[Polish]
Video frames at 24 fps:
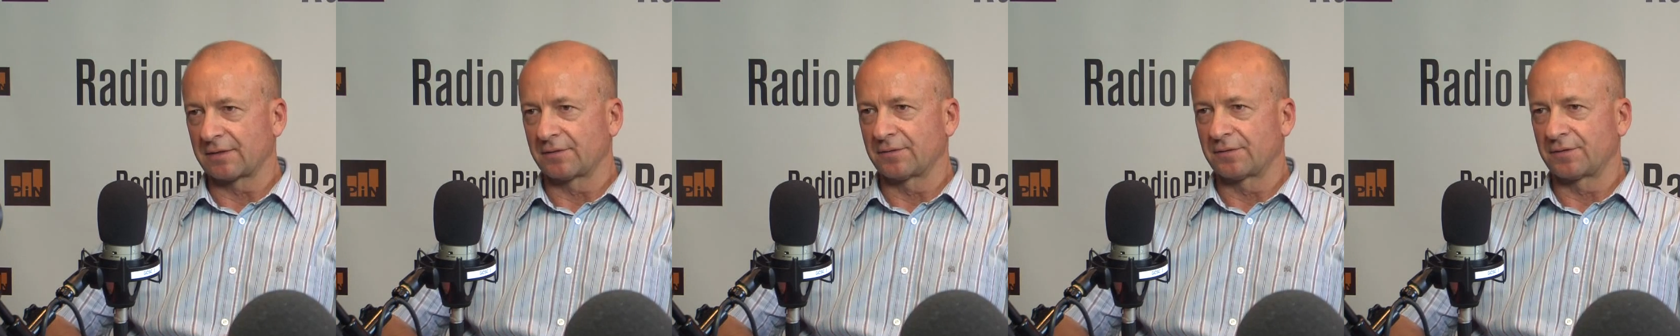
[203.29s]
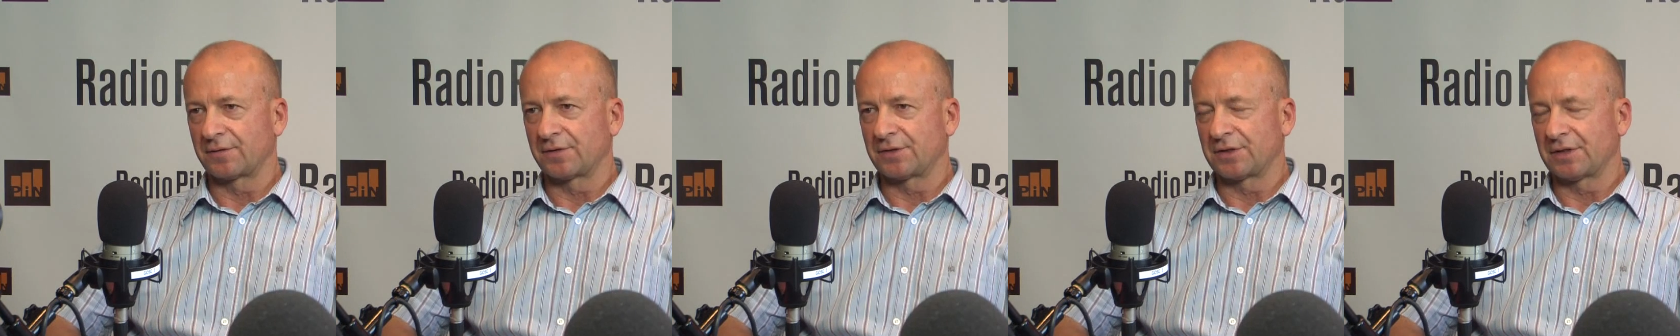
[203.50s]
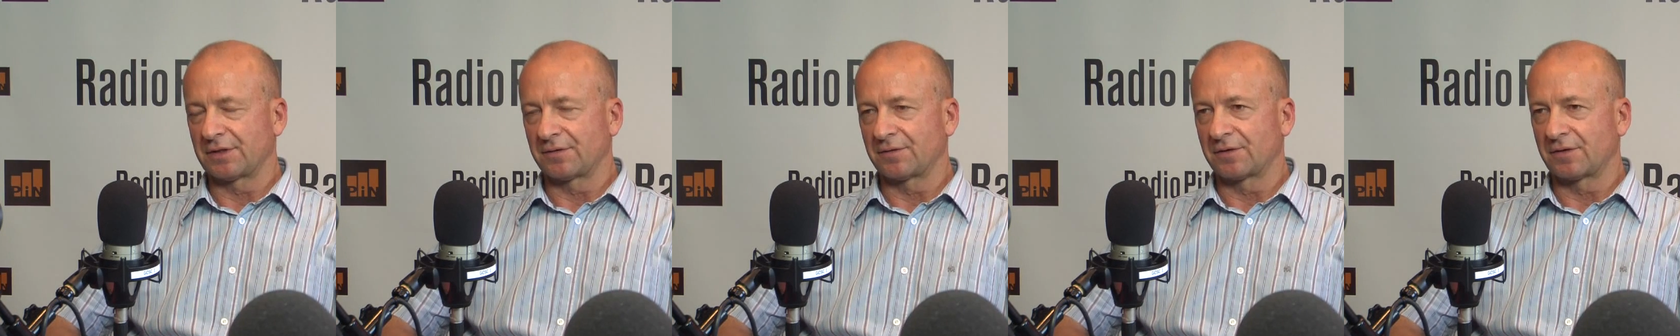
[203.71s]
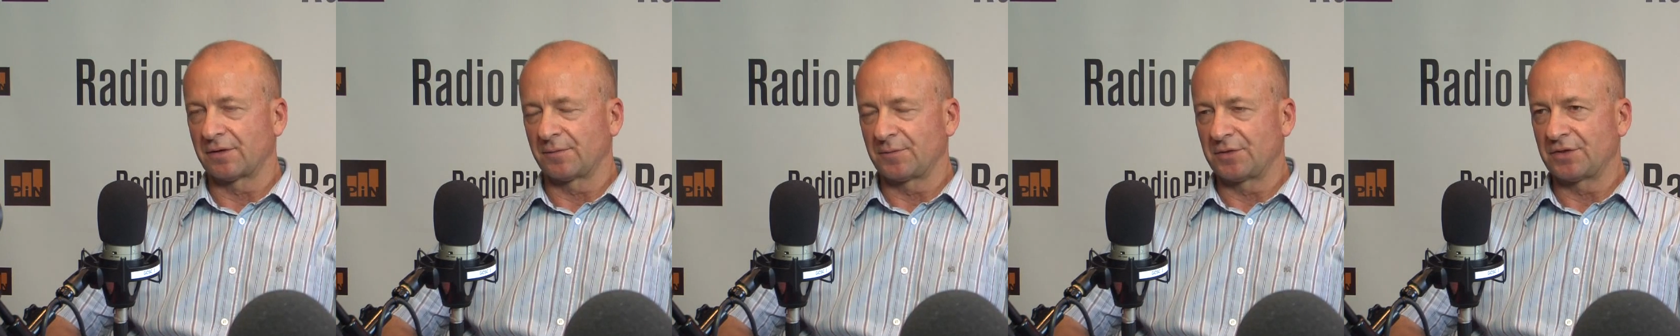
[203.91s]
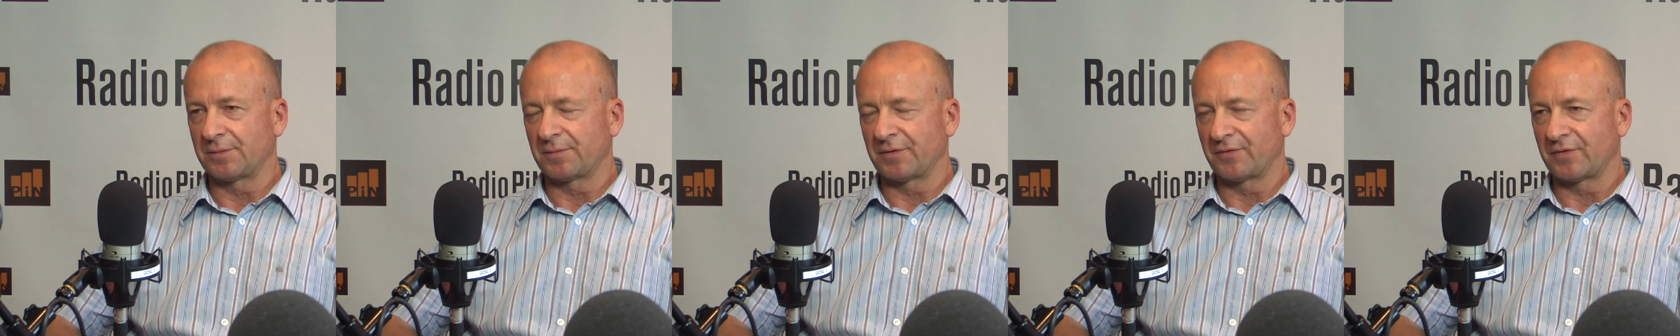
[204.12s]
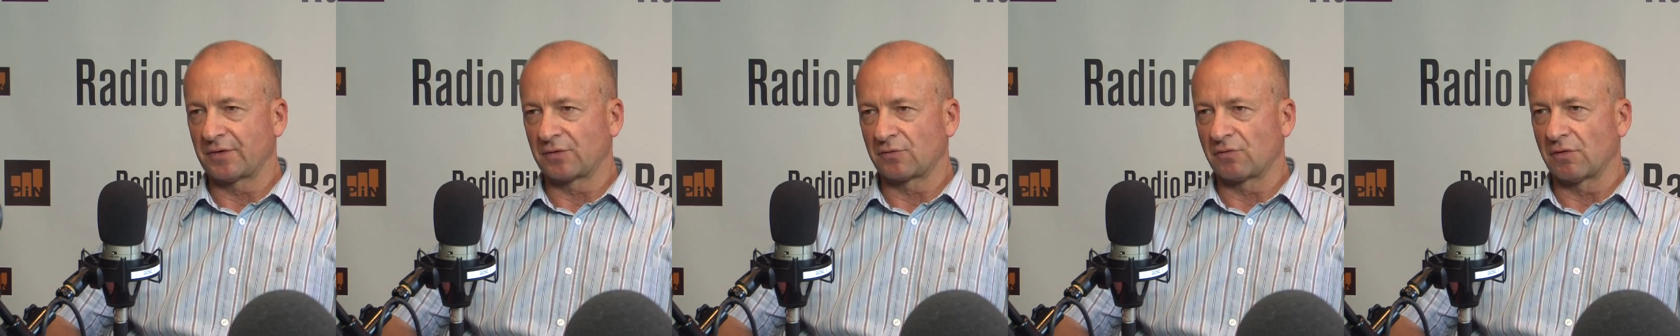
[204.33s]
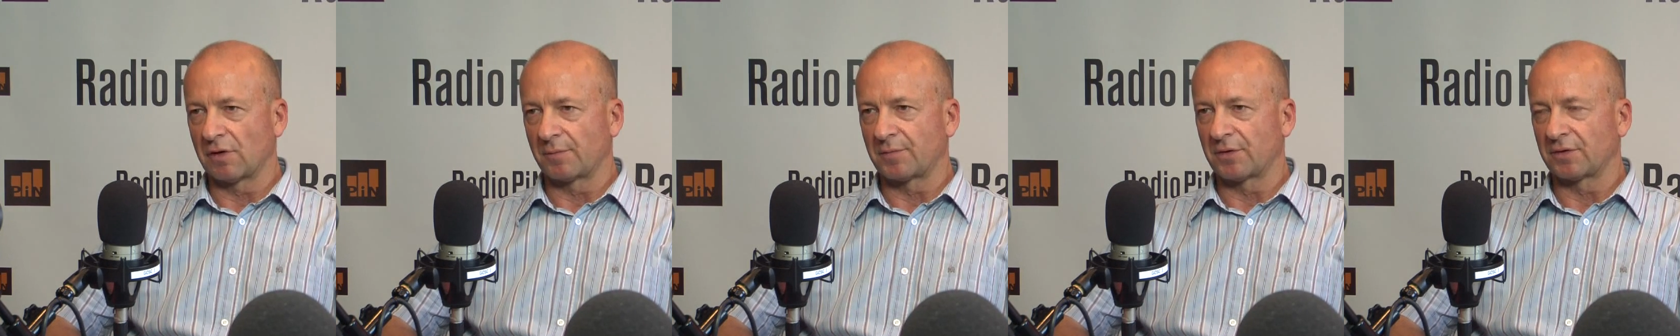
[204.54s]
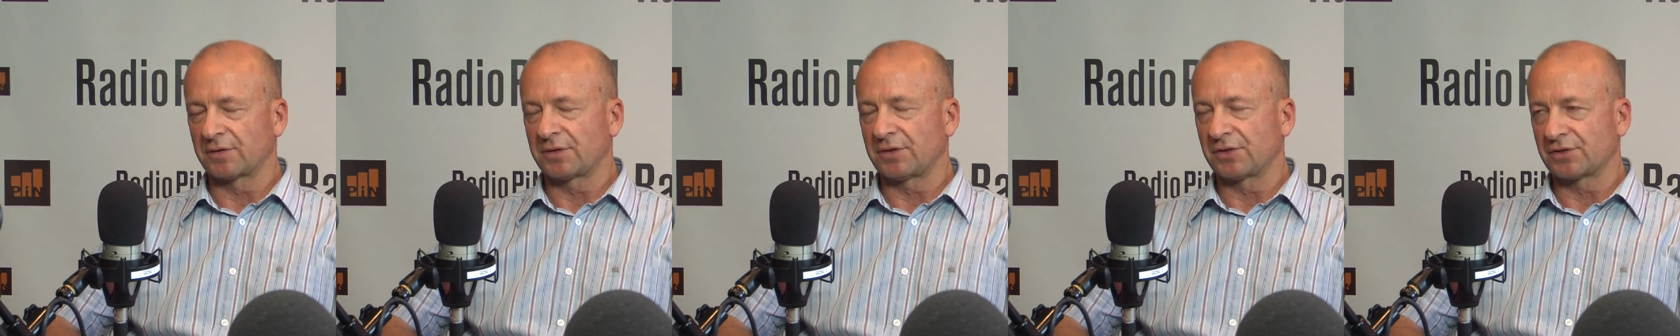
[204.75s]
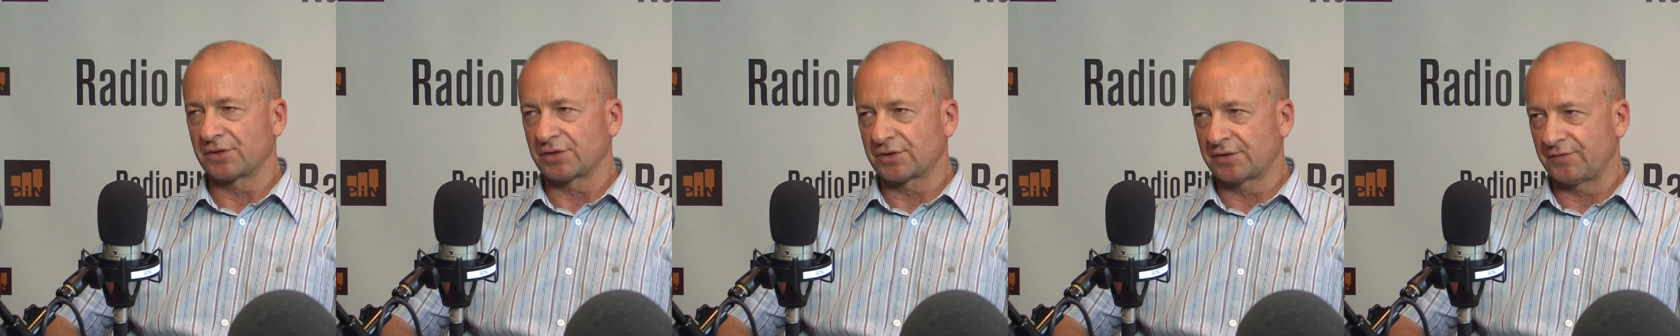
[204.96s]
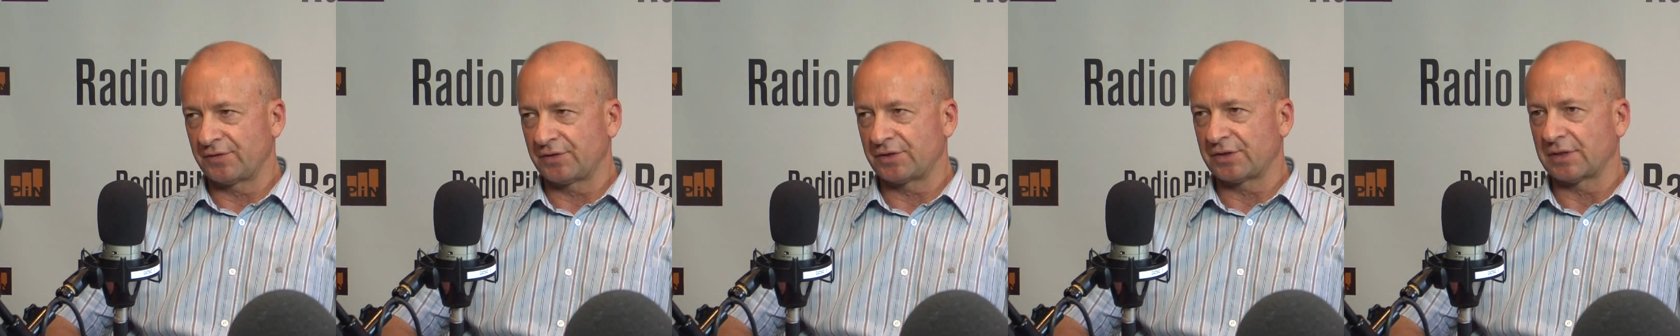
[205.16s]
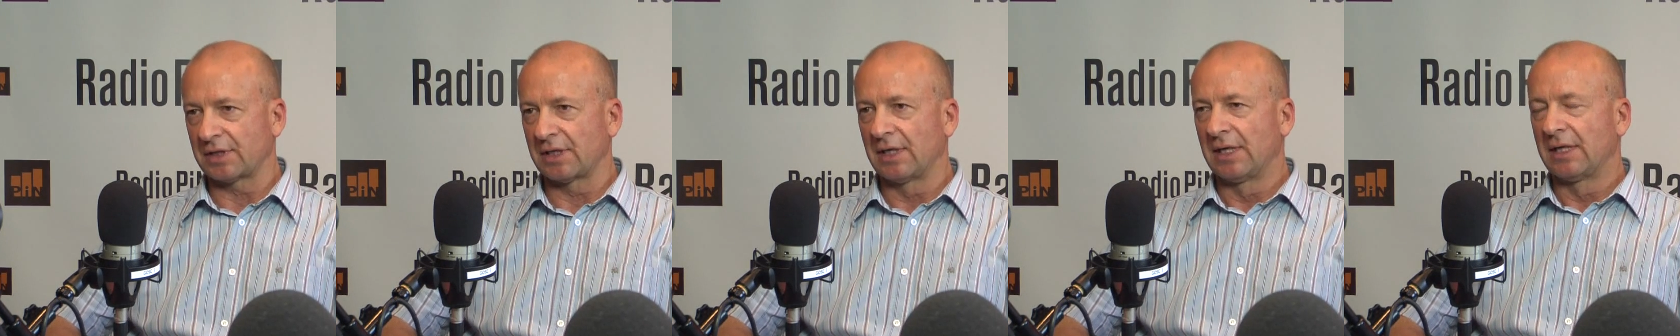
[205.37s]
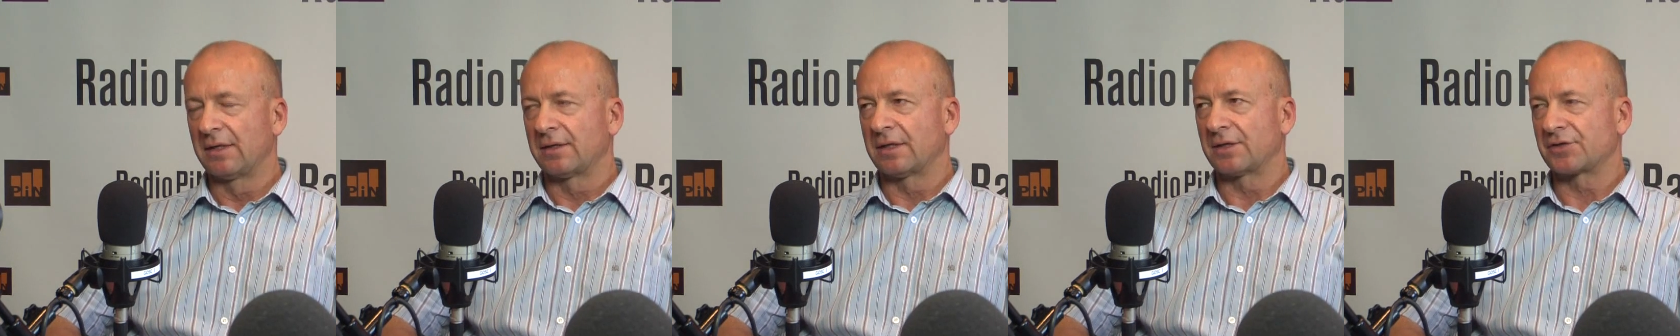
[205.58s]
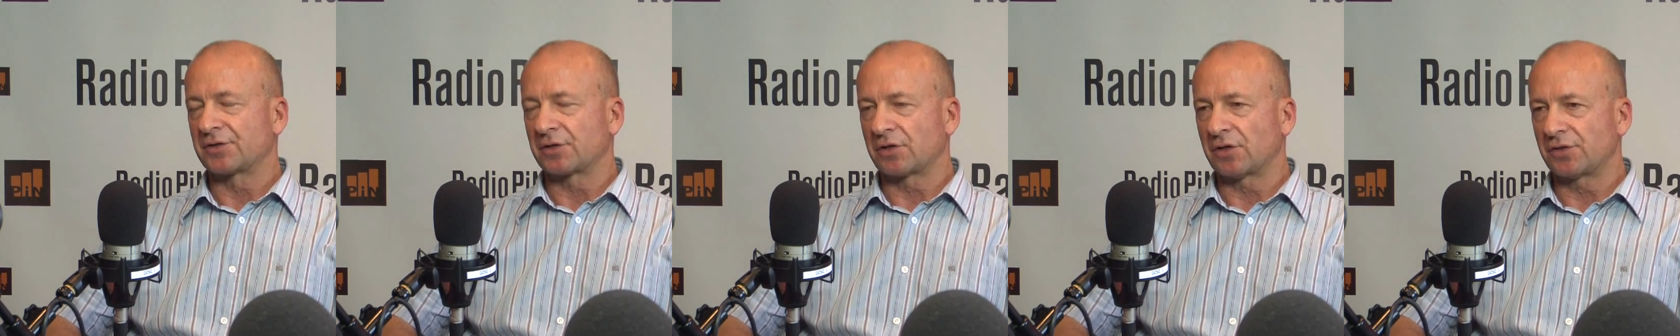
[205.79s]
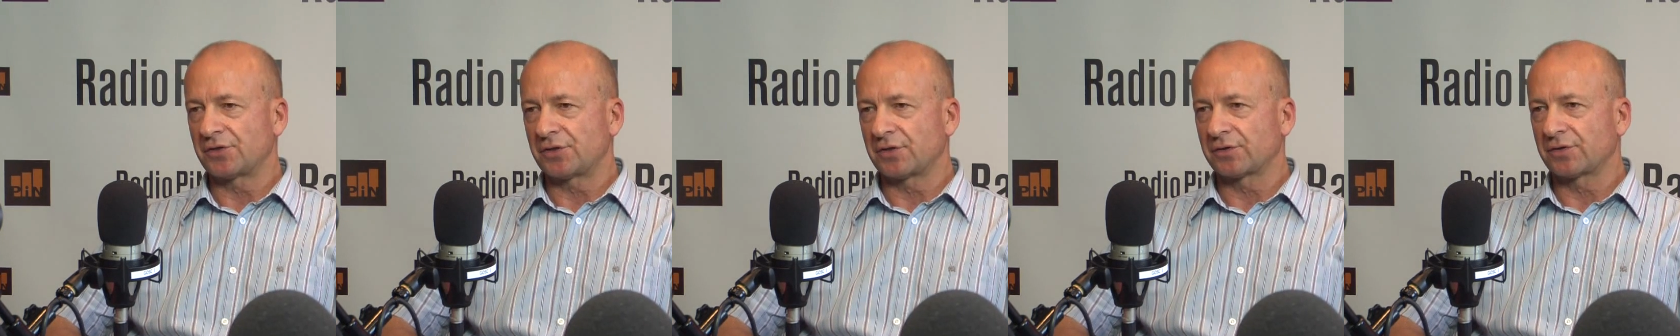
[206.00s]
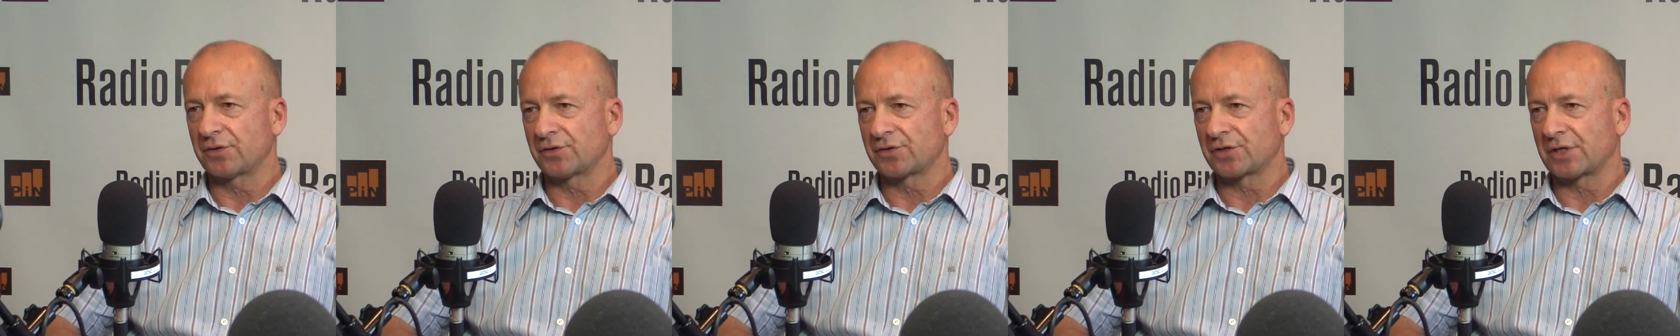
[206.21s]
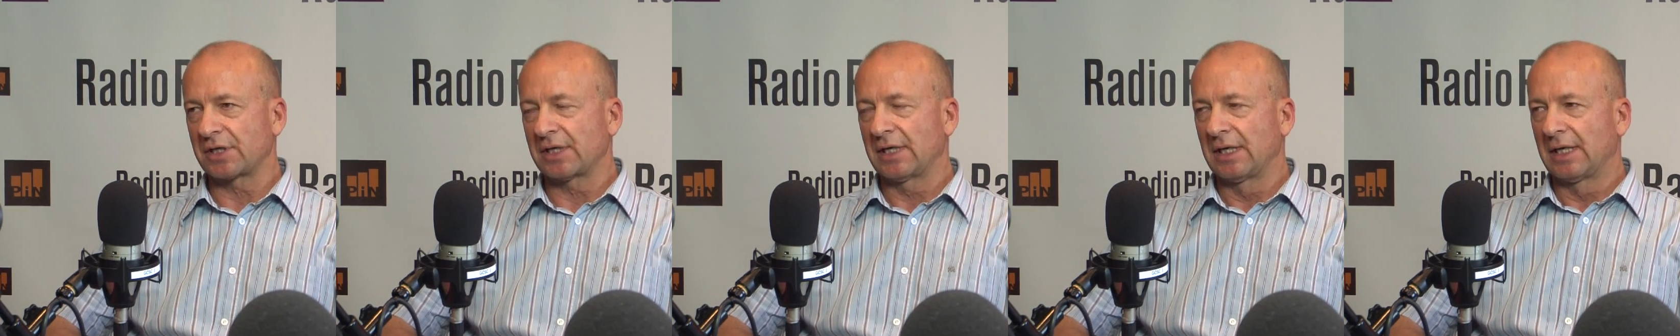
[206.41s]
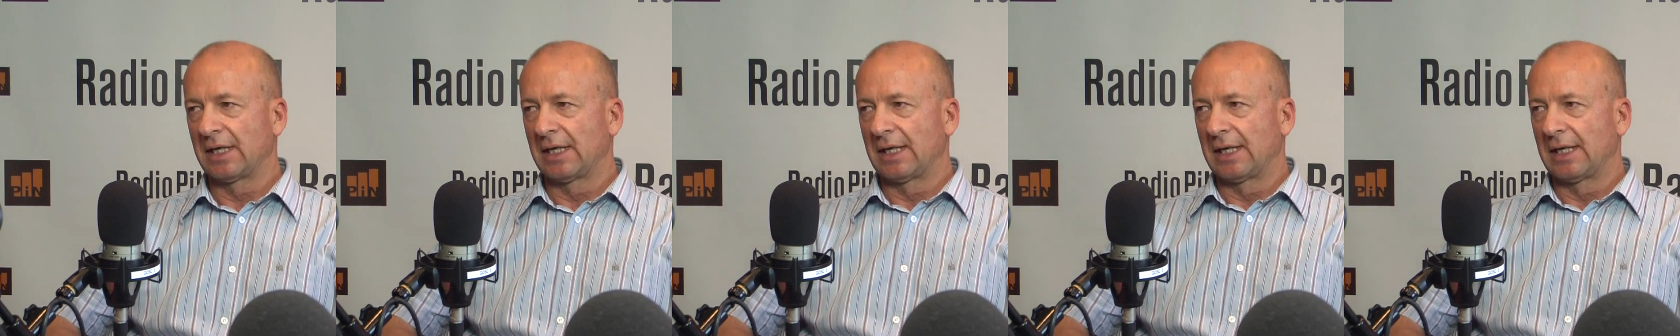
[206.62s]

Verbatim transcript: gdzie robi się pewien kłopot i rzeczywiście, znaczy chodzi o to, że